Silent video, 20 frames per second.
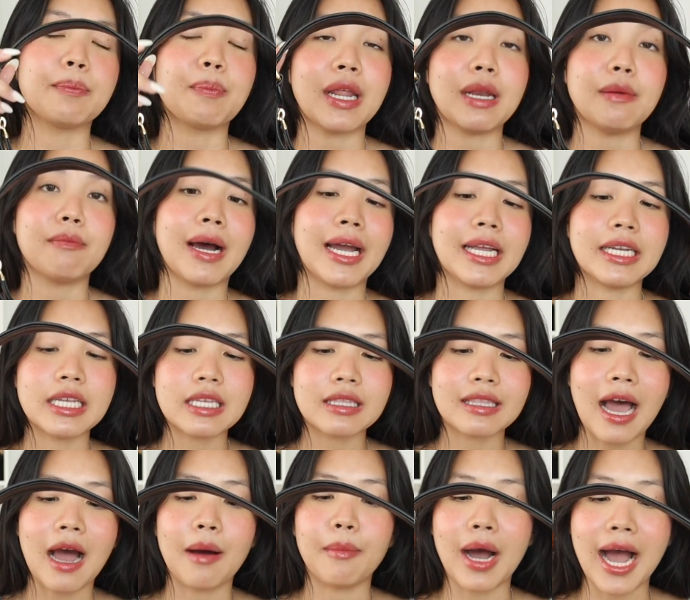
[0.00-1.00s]
เป็นใบที่
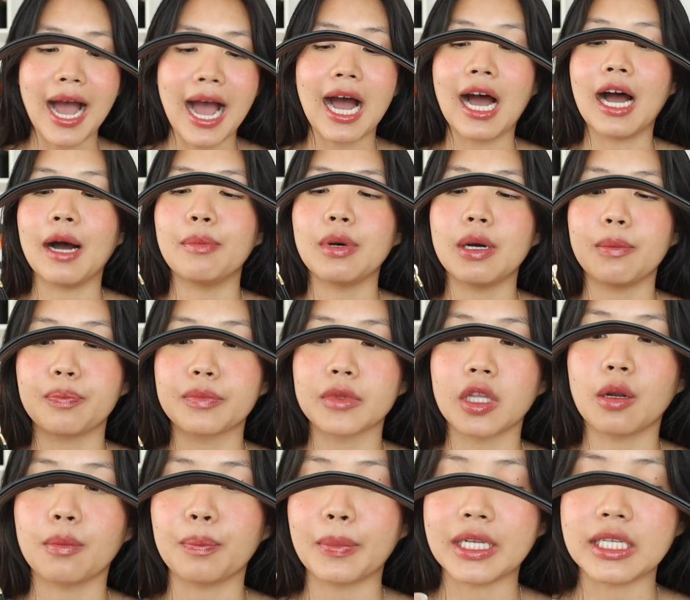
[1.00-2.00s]
ตามหาแบบต
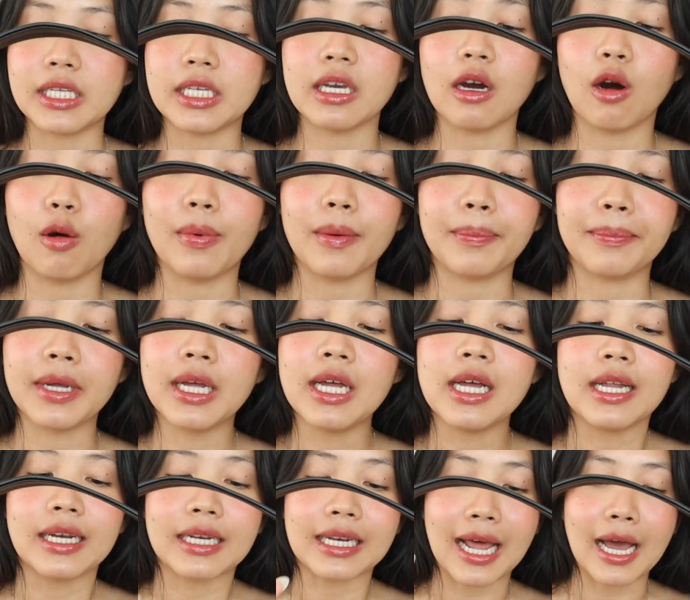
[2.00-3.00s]
อนไปเที่ยวแบบ
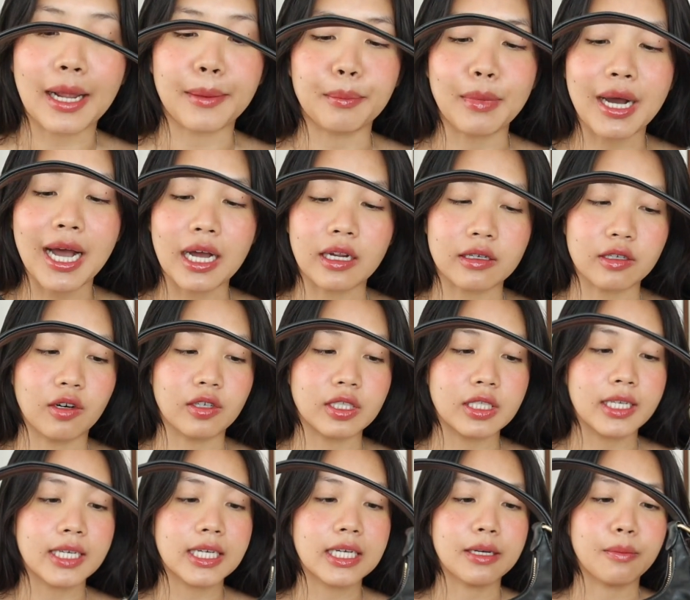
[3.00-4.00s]
นานมากเนาะ
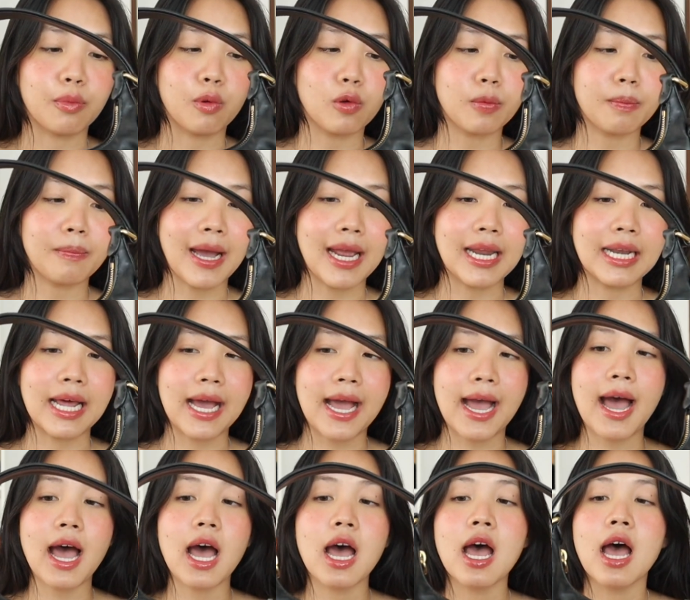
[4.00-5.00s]
ที่เคยพูดไปนะ
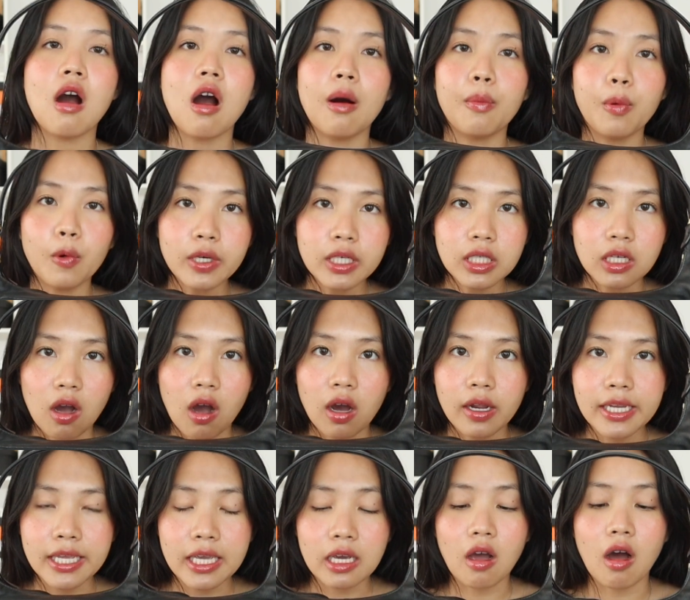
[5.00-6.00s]
คะ ขอพูดถึงข้อ
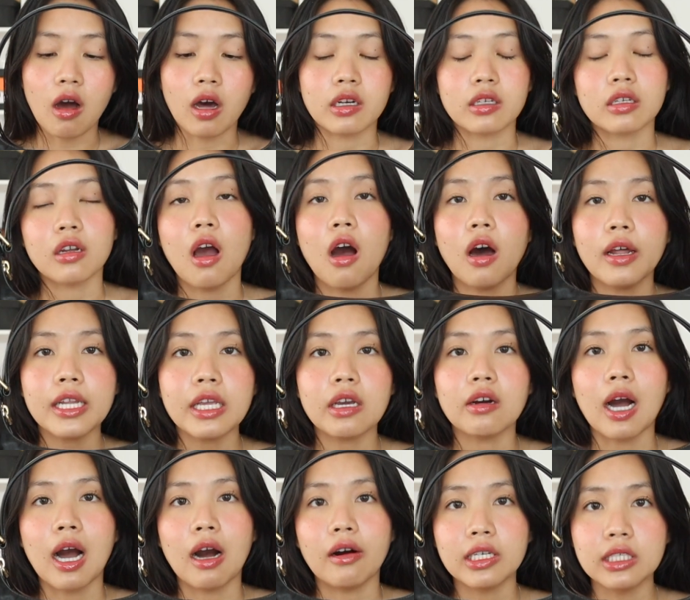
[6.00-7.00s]
ดีก่อน ข้อดีข
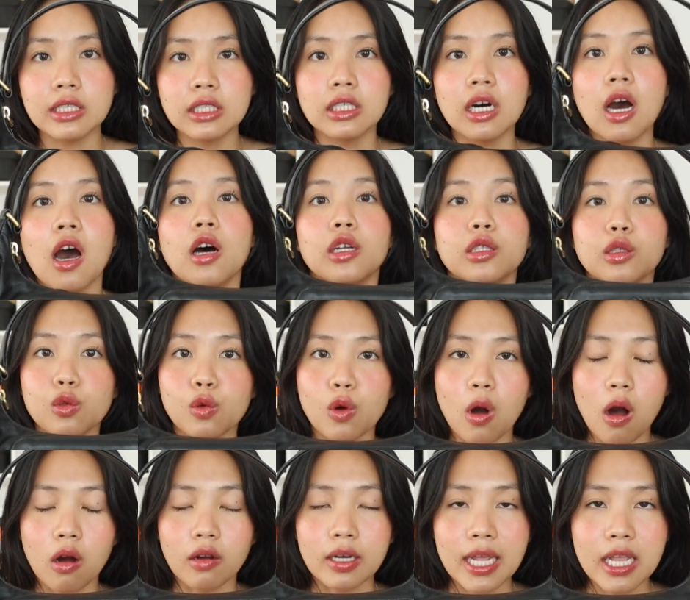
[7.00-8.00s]
องเขาคือจุ
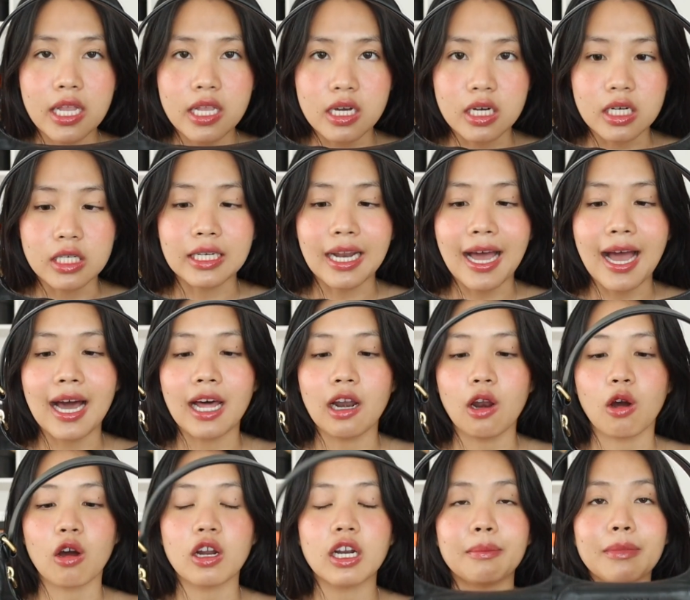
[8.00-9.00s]
ของได้เยอะนะคะ แล้
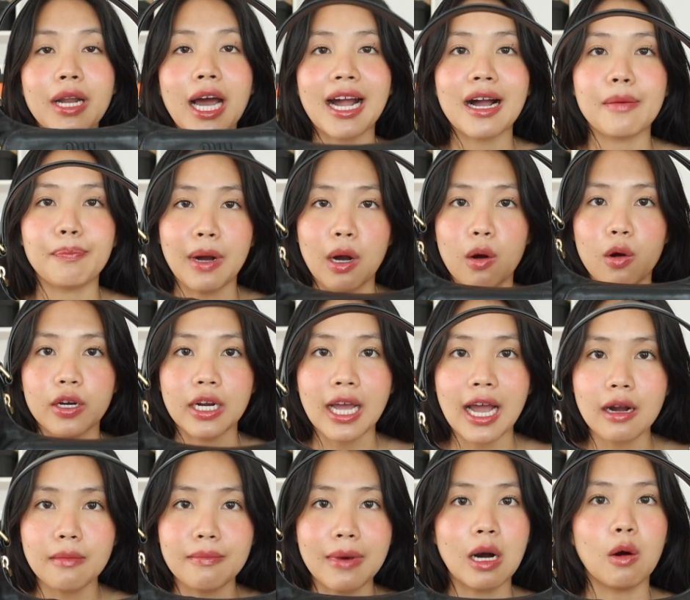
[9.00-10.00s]
วก็น้ำหนักกระเป๋าค่อน
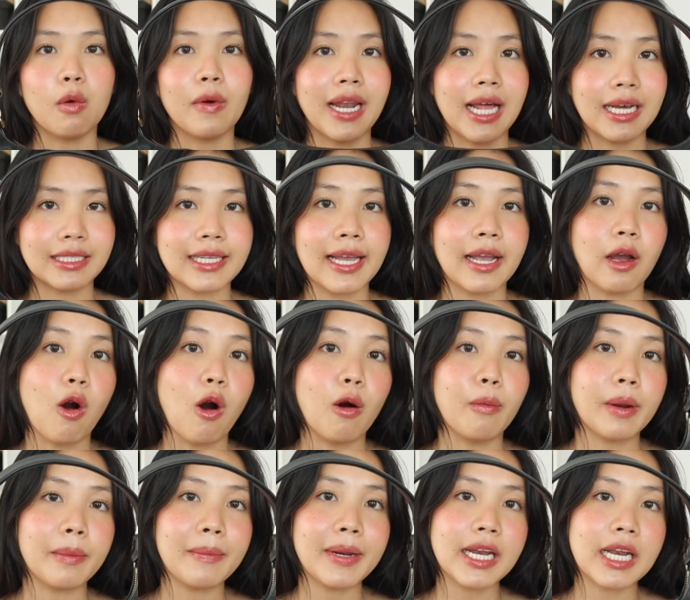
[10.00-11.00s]
ข้างเบา เวลาใส่ของ
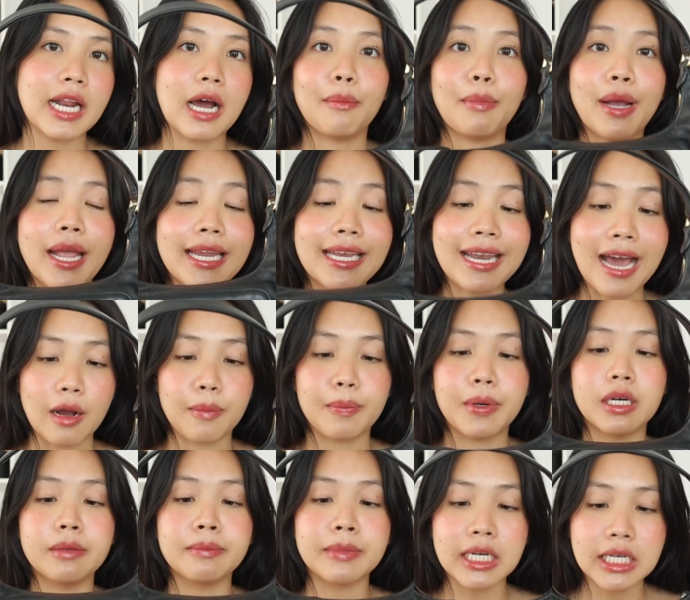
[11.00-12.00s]
มันไม่ได้ทำให้หนัก
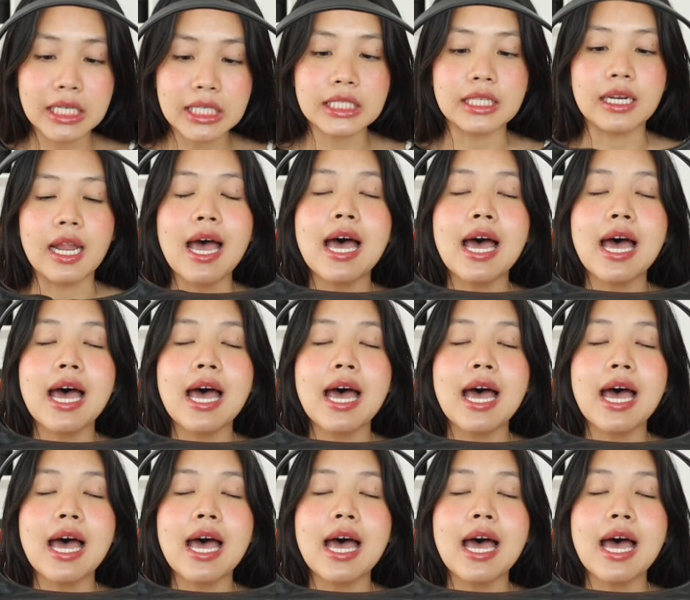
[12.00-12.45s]
เพิ่มขึ้น